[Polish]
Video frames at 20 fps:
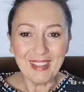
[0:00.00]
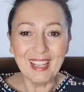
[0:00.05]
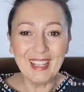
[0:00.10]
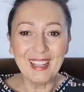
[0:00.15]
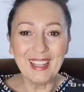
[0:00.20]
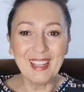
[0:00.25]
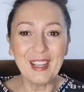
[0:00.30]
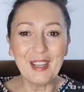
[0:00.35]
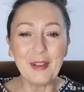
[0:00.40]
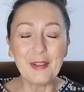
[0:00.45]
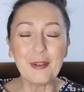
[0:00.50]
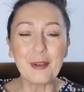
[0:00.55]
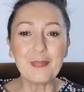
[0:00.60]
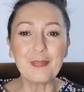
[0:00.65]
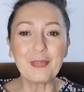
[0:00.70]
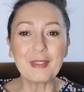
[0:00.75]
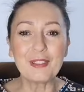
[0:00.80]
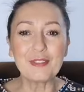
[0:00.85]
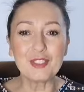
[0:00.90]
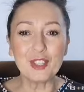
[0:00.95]

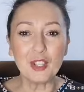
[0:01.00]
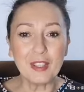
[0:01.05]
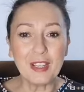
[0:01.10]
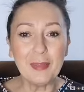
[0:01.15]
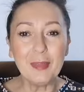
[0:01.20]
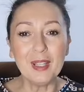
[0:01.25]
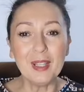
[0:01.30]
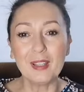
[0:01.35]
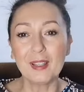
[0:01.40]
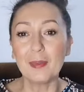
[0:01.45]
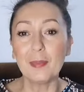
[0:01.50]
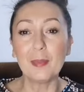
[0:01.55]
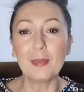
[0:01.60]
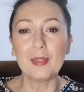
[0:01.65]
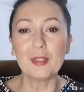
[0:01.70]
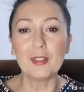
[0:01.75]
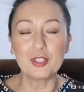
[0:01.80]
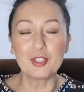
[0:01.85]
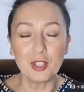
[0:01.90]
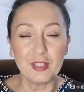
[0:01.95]
E, wczoraj,
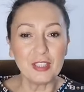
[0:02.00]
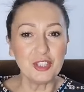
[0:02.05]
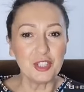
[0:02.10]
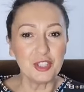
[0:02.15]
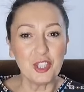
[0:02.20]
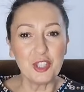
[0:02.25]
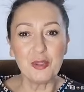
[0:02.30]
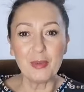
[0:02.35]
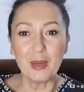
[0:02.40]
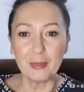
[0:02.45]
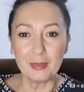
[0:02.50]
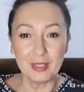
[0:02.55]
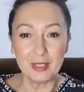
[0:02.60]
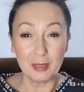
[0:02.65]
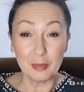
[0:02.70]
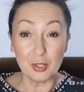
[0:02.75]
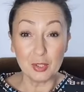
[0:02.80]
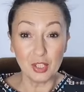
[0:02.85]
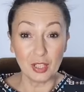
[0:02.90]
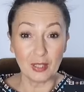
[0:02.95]
e, wczoraj się dzieliłam
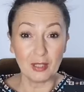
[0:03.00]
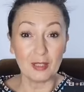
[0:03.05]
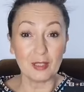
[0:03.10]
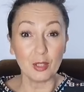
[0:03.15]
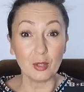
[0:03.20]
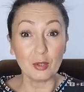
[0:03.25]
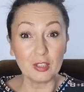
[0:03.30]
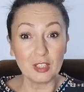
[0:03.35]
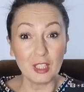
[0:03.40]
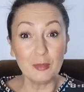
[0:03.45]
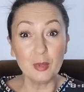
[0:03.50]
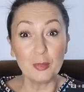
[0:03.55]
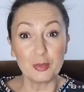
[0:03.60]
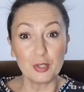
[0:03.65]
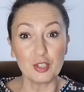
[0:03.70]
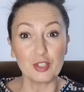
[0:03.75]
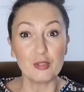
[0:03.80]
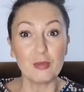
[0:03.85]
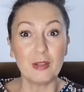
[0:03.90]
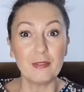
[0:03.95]
tym, że rok temu
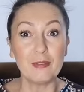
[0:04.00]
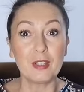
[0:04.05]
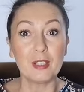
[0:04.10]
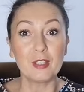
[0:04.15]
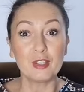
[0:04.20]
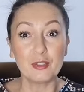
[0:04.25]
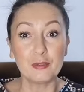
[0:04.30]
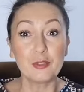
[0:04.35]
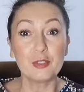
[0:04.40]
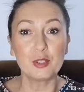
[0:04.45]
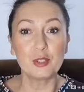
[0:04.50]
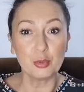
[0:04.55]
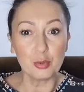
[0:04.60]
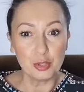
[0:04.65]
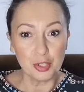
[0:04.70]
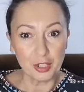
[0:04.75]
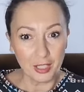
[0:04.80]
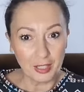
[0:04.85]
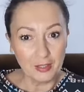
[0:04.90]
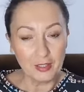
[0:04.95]
przeżyłam wręcz
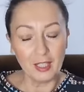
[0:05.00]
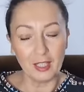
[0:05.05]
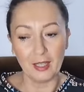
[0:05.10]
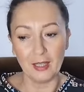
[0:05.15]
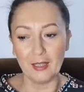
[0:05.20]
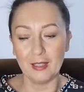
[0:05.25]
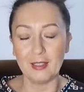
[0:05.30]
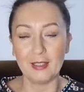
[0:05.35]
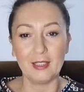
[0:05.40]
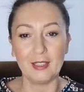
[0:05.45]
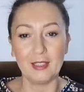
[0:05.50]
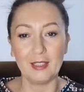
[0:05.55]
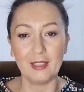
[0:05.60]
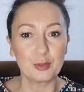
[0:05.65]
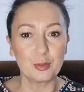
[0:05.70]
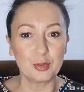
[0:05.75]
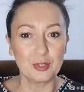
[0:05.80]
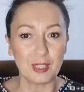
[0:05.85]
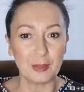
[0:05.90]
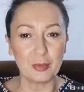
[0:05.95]
wzruszenie e,
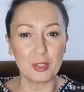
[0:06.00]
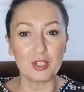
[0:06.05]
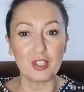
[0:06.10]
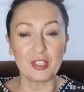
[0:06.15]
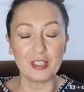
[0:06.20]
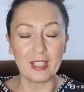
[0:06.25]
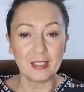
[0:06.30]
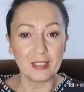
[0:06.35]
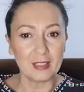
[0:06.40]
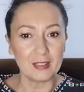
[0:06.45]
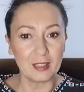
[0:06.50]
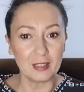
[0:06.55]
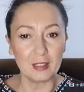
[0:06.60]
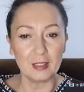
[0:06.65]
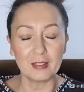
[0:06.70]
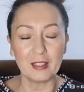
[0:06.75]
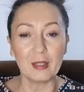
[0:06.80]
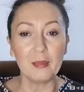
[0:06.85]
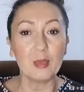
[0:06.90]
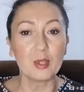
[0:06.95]
wskutek przeczytania
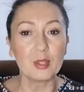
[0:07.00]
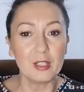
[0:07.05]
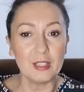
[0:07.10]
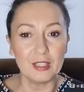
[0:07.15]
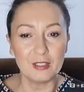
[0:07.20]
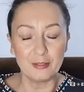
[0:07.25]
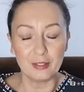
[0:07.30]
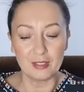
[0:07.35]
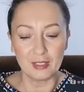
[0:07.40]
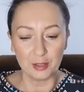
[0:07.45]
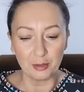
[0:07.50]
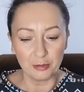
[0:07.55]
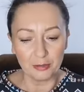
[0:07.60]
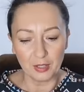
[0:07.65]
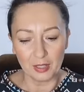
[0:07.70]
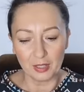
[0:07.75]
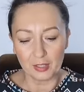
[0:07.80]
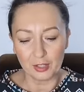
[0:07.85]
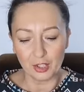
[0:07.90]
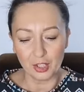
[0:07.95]
tej, tej modlitwy, tego
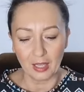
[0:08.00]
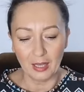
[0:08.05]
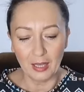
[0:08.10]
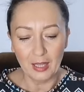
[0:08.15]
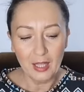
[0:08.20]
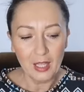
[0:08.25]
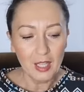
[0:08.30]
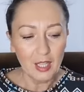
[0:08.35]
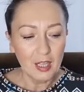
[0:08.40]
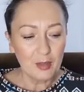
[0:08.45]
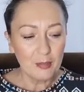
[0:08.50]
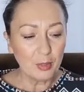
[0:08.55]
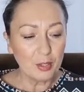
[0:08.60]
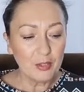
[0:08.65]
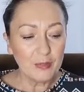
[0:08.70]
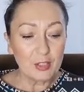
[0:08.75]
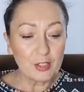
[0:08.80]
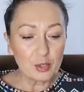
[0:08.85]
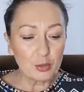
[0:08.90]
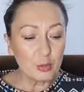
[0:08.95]
wiersza,
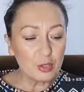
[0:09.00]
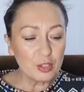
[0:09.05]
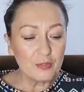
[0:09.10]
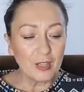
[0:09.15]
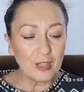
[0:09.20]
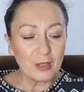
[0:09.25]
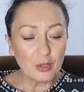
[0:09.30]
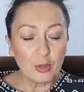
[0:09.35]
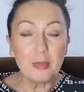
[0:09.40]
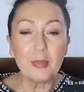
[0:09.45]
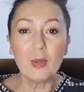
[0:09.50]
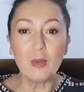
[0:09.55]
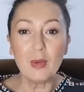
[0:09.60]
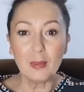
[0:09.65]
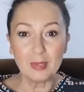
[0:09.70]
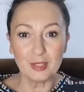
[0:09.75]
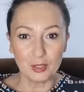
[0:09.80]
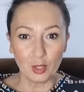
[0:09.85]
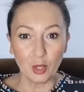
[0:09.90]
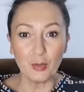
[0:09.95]
ponieważ
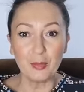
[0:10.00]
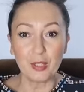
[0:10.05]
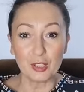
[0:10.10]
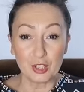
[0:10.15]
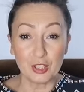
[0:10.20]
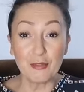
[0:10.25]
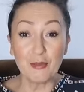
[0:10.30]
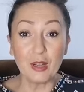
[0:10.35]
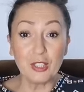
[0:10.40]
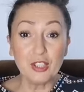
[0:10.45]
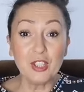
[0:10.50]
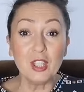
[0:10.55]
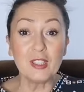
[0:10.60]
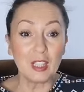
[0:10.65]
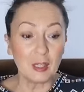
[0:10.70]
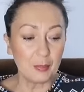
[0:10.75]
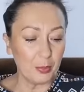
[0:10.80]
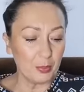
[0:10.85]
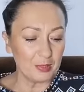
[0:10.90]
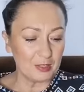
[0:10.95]
uświadomiłam sobie, że właśnie
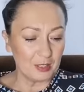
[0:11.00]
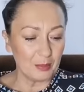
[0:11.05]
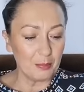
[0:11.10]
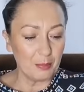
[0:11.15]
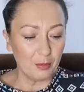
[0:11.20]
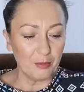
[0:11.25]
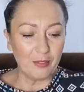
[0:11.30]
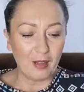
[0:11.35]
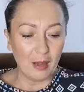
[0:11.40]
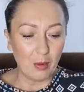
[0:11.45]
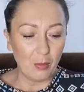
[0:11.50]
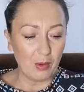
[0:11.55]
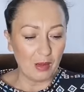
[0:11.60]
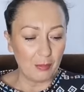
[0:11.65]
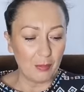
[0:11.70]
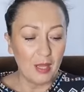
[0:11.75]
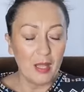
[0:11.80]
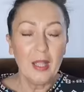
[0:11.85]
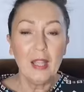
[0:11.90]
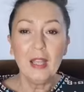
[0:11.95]
tak
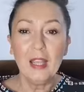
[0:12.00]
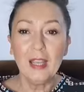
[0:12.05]
postępowałam,